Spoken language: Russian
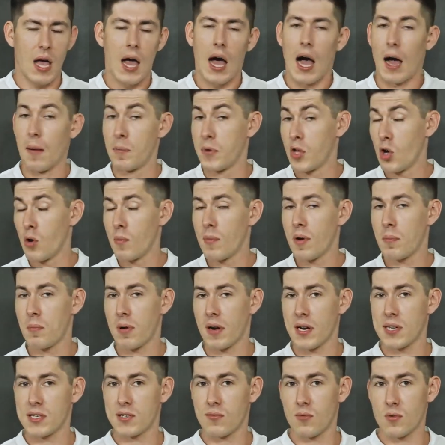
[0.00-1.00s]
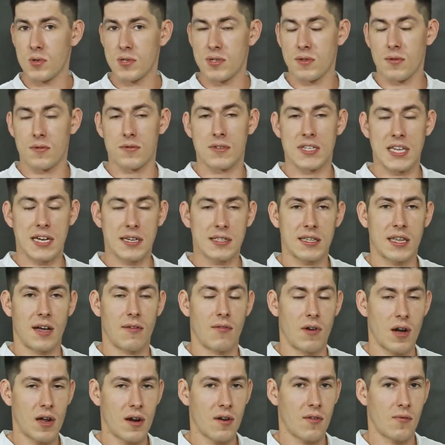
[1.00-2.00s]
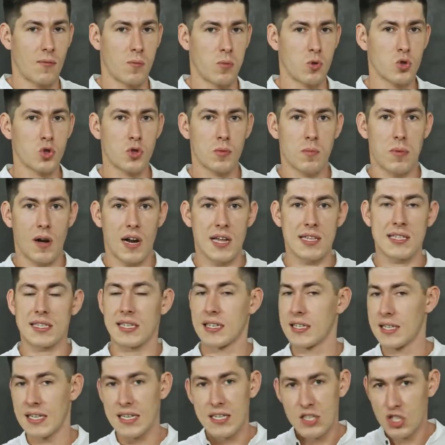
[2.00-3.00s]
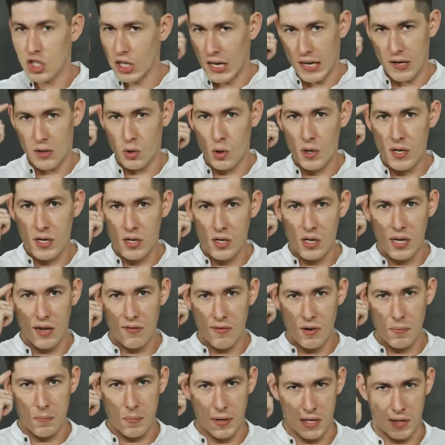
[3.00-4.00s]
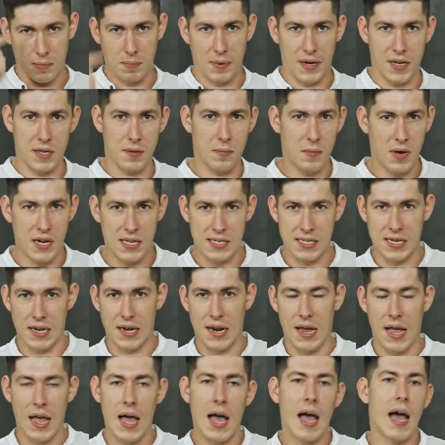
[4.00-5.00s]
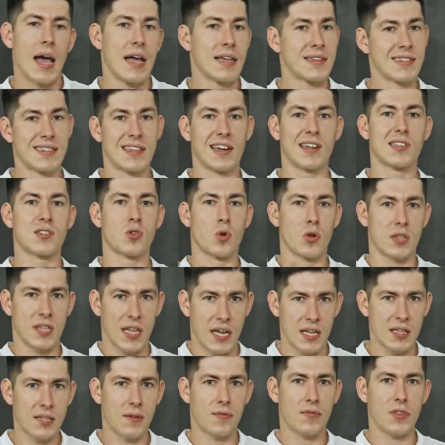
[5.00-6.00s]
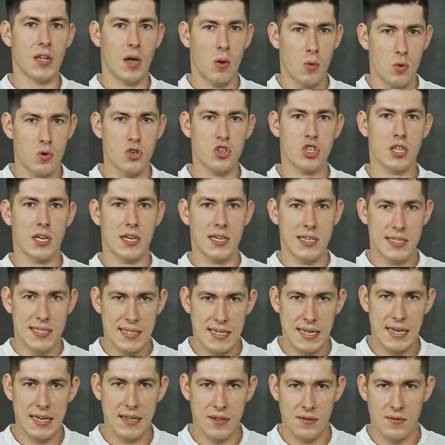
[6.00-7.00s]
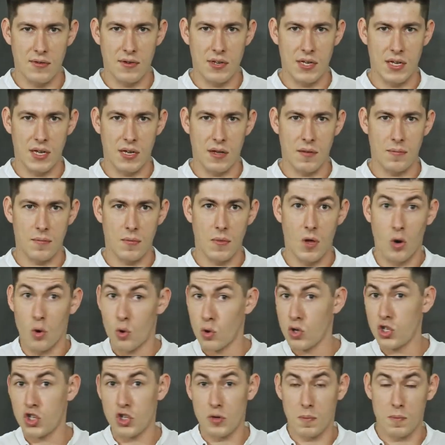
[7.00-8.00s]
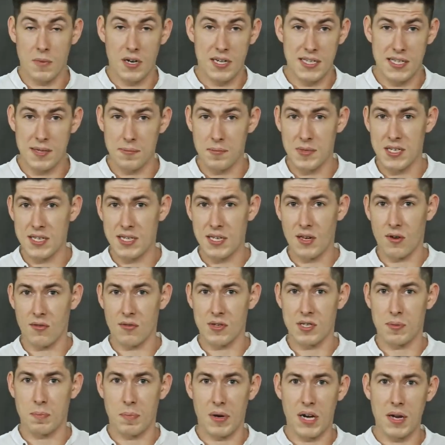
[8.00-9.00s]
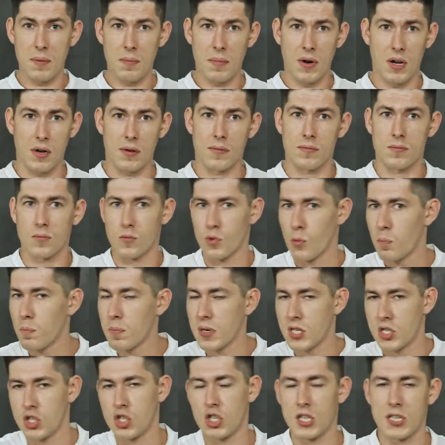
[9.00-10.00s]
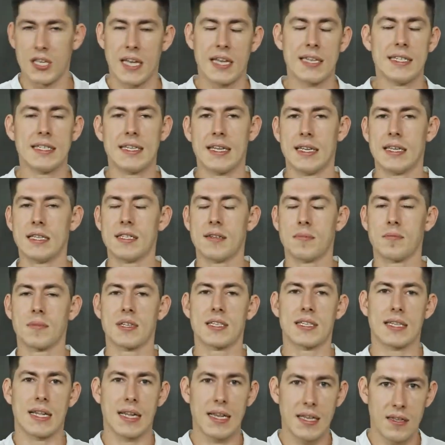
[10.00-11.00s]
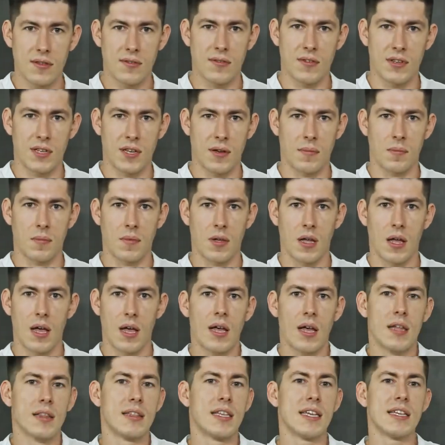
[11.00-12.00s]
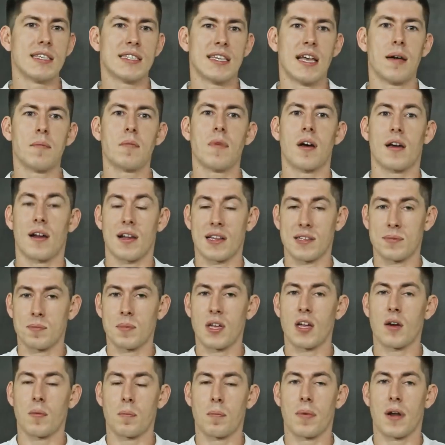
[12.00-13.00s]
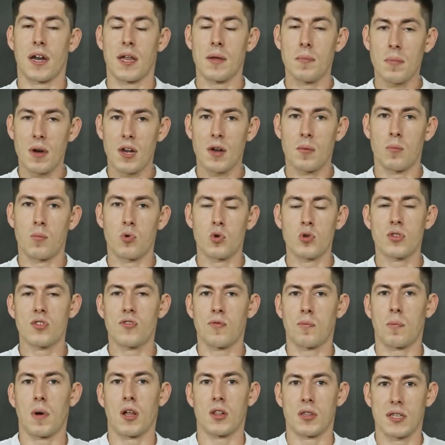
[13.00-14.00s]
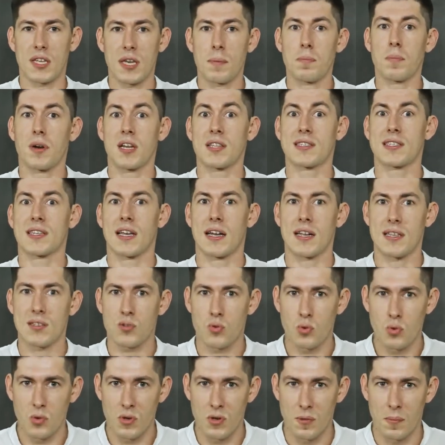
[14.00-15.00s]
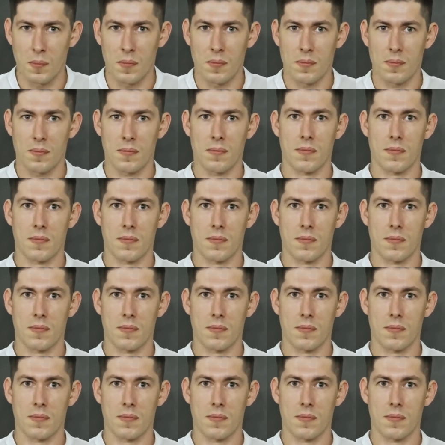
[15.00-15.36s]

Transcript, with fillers: Объемы производства всех товаров будут браться не из шальной головы предпринимателя, а из результатов научных исследований. Хочешь максимизировать прибыль? Ну, подчиняйся этим исследованиям. Да и сам размер прибыли будет вполне предсказуем.